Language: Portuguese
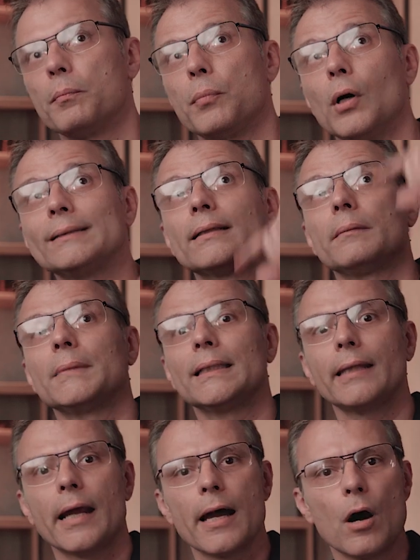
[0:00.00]
possa me
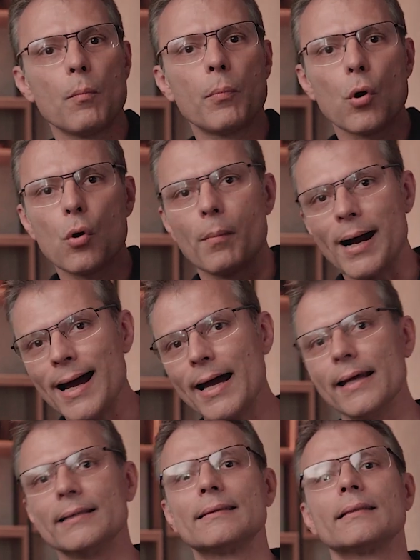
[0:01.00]
entregar um pouco
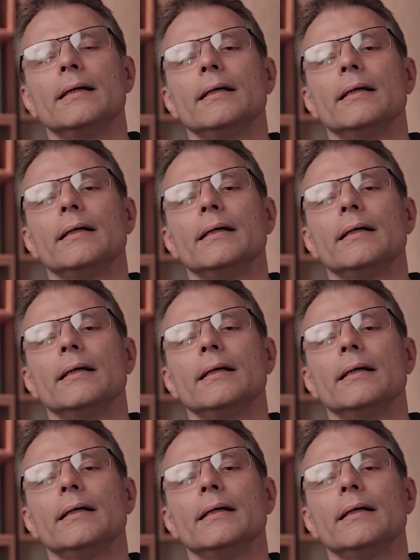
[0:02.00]
mais,